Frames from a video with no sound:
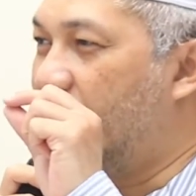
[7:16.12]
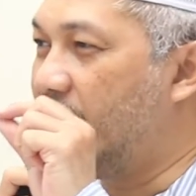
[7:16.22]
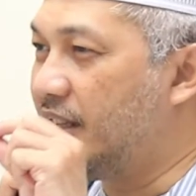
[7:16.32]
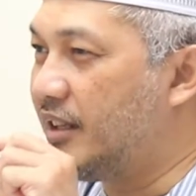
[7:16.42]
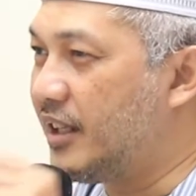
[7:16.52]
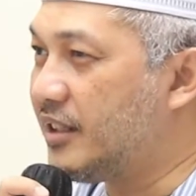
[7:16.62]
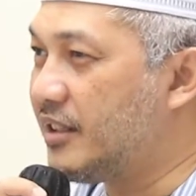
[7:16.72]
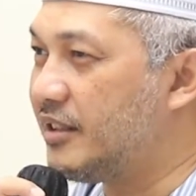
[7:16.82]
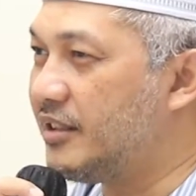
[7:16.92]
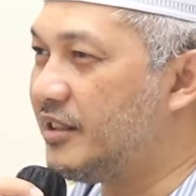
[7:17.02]

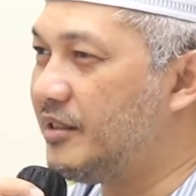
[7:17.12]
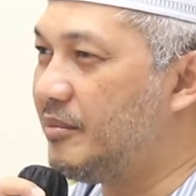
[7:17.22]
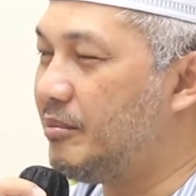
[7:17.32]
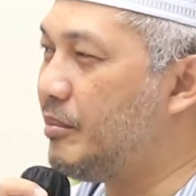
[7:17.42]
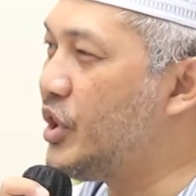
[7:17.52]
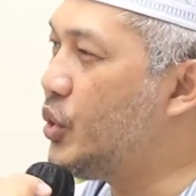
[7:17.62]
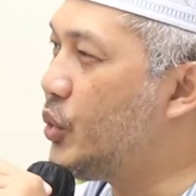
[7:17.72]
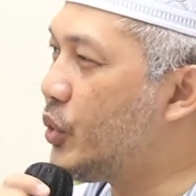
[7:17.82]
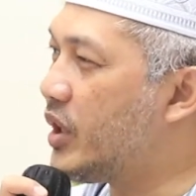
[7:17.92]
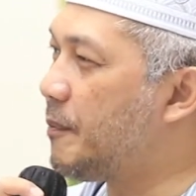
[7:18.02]
Allah
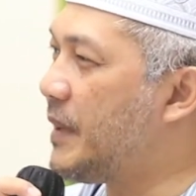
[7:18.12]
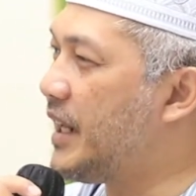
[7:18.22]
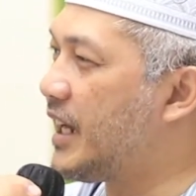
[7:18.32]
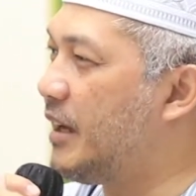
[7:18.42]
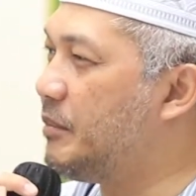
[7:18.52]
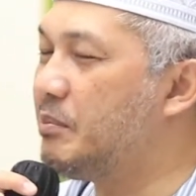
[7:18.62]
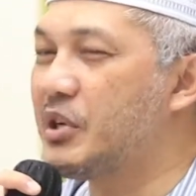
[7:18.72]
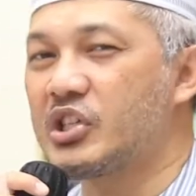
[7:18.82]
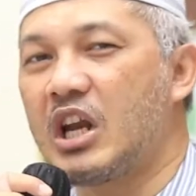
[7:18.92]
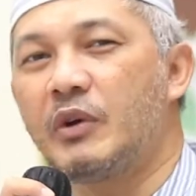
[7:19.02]
menyuruh kepada kami
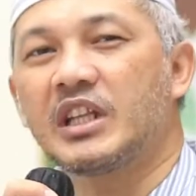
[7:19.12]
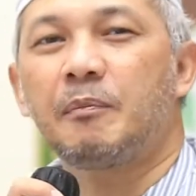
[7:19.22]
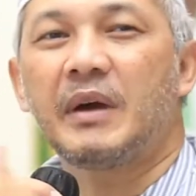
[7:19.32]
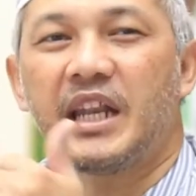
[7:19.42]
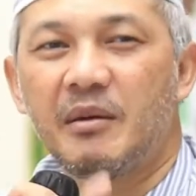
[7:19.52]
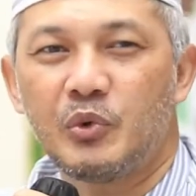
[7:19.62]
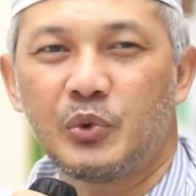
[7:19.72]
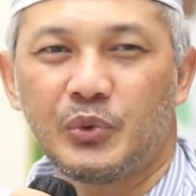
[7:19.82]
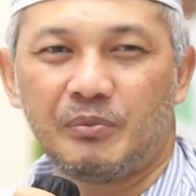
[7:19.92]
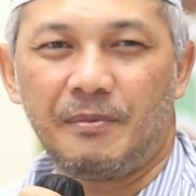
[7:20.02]
berselawat
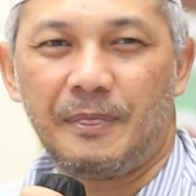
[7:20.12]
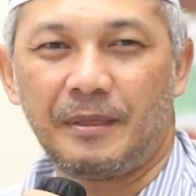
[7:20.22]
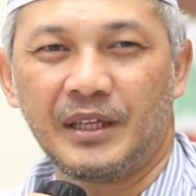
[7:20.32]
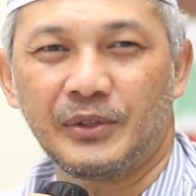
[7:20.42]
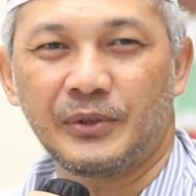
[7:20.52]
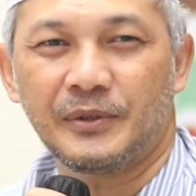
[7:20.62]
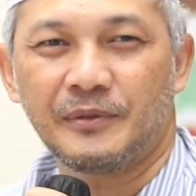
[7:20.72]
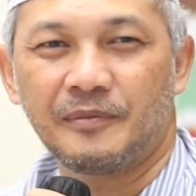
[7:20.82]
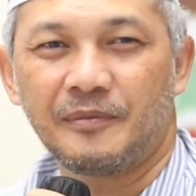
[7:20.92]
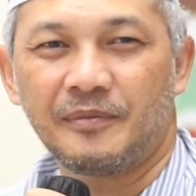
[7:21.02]
kepadamu gitu.
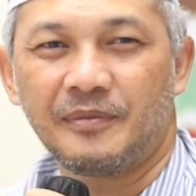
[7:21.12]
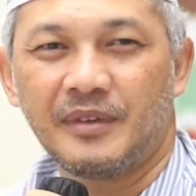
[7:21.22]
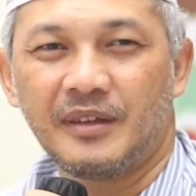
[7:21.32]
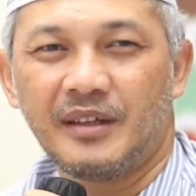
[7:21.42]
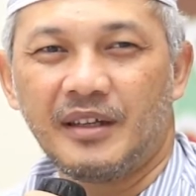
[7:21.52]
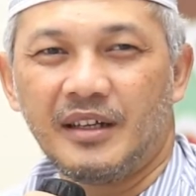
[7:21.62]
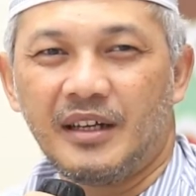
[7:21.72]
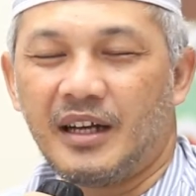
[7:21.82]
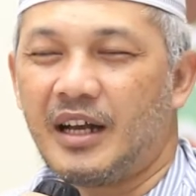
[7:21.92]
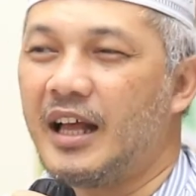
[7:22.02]

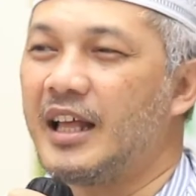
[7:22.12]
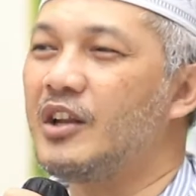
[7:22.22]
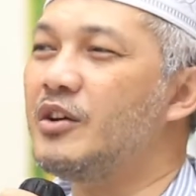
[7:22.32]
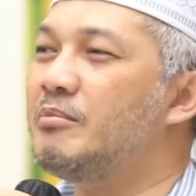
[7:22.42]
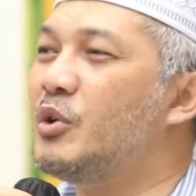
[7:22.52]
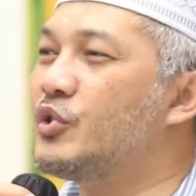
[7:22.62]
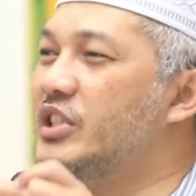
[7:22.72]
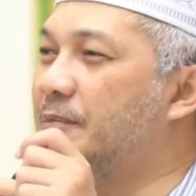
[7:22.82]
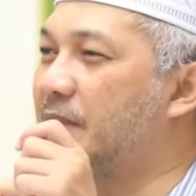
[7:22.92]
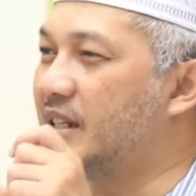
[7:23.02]
Kalau
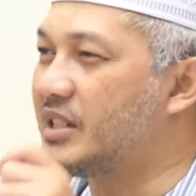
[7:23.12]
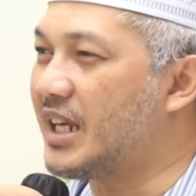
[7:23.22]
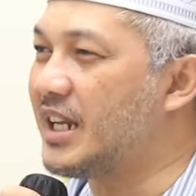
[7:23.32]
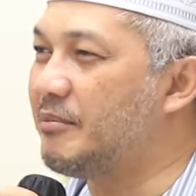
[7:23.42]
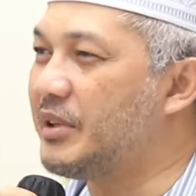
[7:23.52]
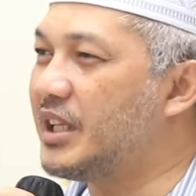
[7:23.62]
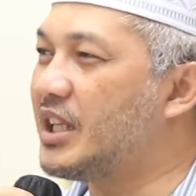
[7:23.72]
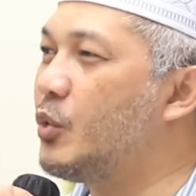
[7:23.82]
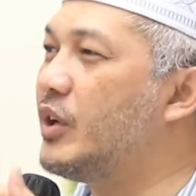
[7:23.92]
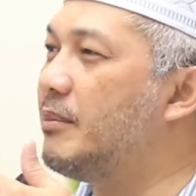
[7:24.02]
mengucapkan salam
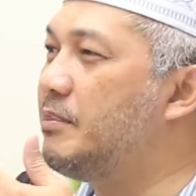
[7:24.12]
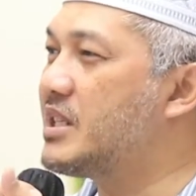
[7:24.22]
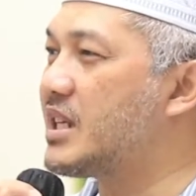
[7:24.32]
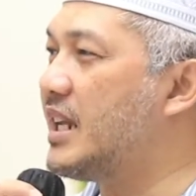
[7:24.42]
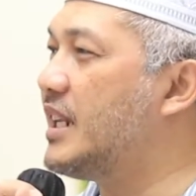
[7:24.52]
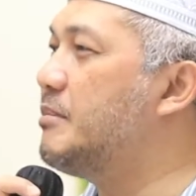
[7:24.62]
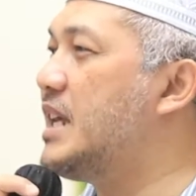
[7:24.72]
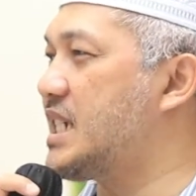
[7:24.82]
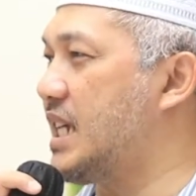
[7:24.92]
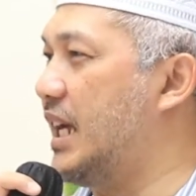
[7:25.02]
kita udah bisa dan
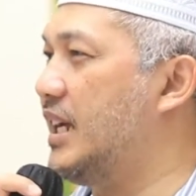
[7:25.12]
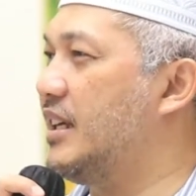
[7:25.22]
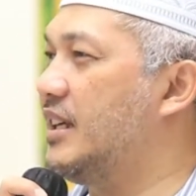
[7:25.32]
biasa.